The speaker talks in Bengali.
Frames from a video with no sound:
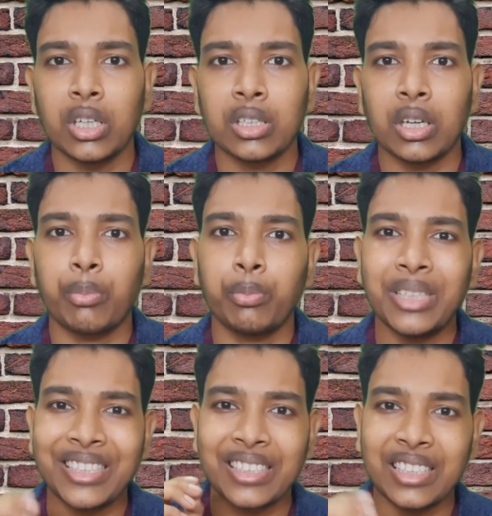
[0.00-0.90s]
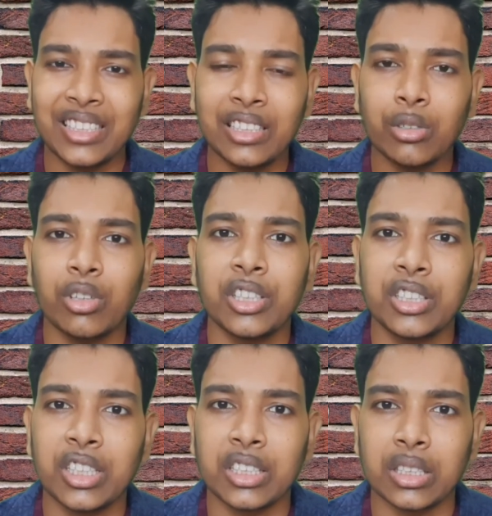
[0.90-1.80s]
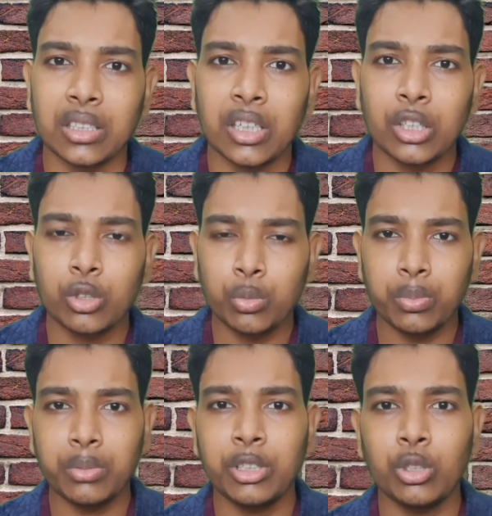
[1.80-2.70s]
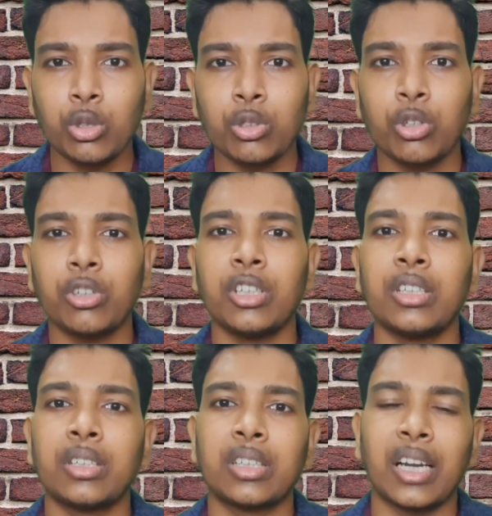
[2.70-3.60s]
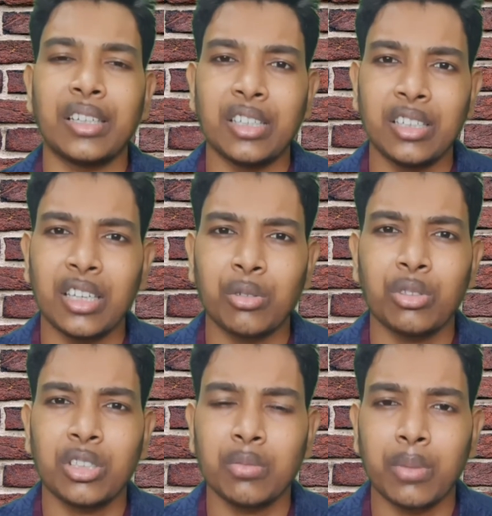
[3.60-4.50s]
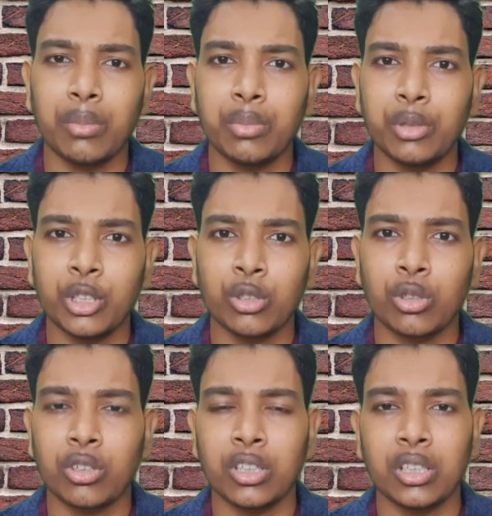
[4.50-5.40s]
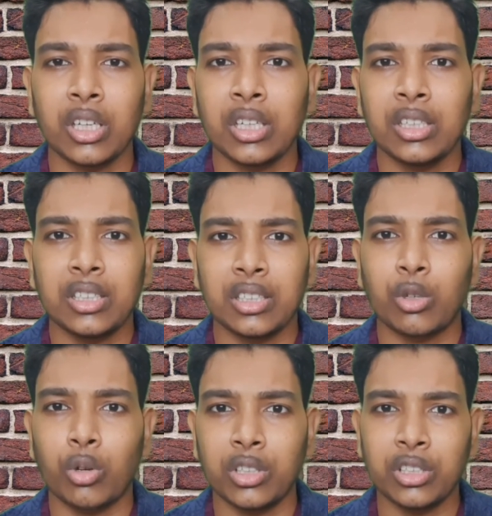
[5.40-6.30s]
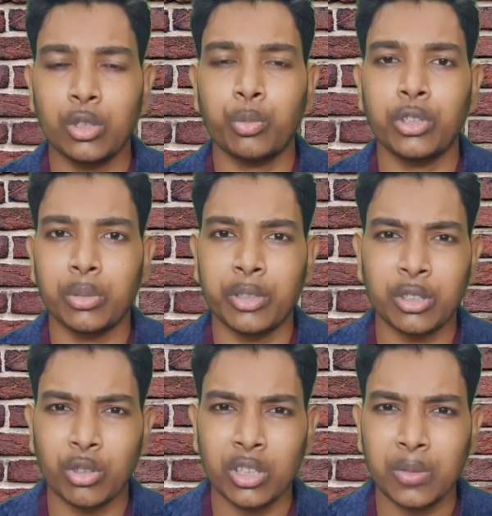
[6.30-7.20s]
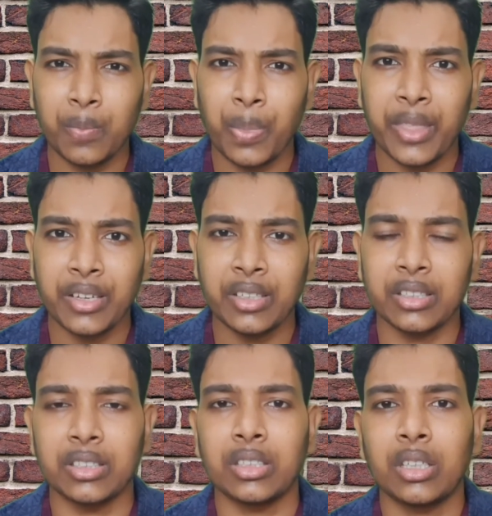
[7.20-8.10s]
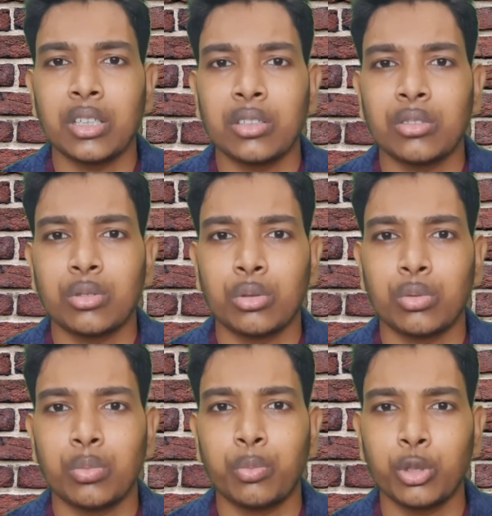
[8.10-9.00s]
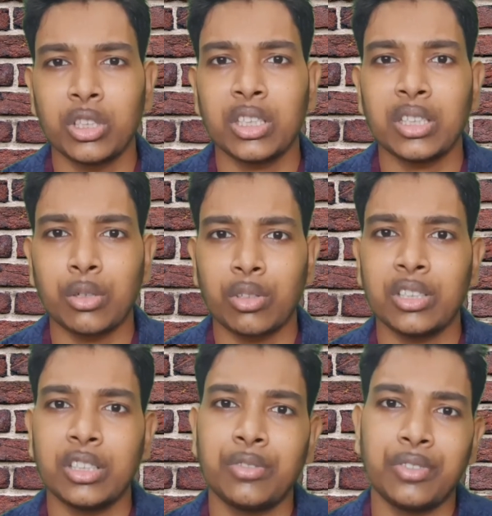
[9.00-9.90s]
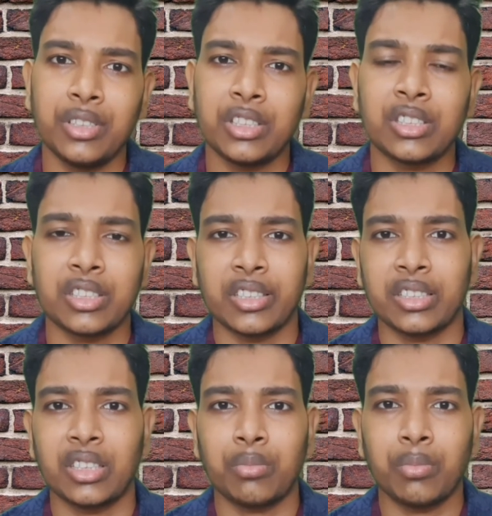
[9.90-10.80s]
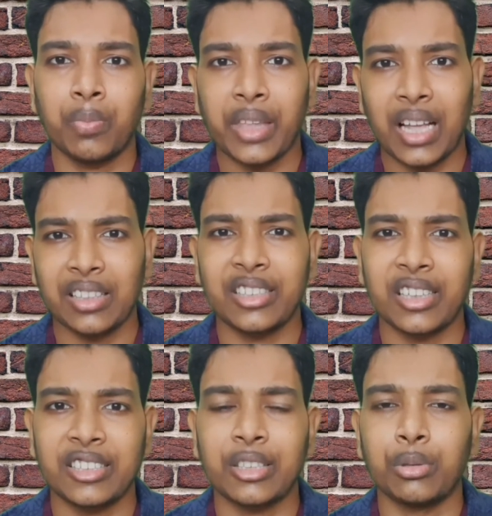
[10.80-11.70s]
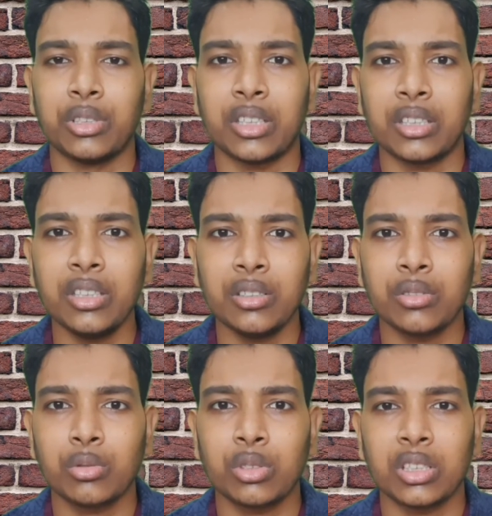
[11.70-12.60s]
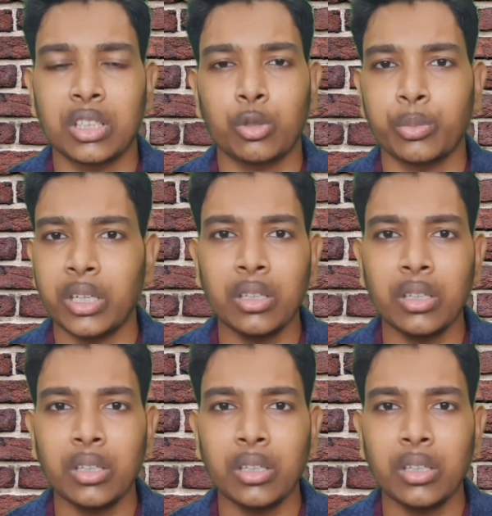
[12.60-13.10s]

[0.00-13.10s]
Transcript: না বিগ সিটিতে কলেজটি আছে তো বিভিন্ন ধরনের ক্রাইটেরিয়া রয়েছে বা বিভিন্ন ধরনের এটা কলেজের ওপর ডিপেন্ড করে ঠিক আছে তো প্রত্যেকটা কলেজের ফিজ স্ট্রাকচার আলাদা আলাদা হয়ে থাকে তো সেটা তোমরা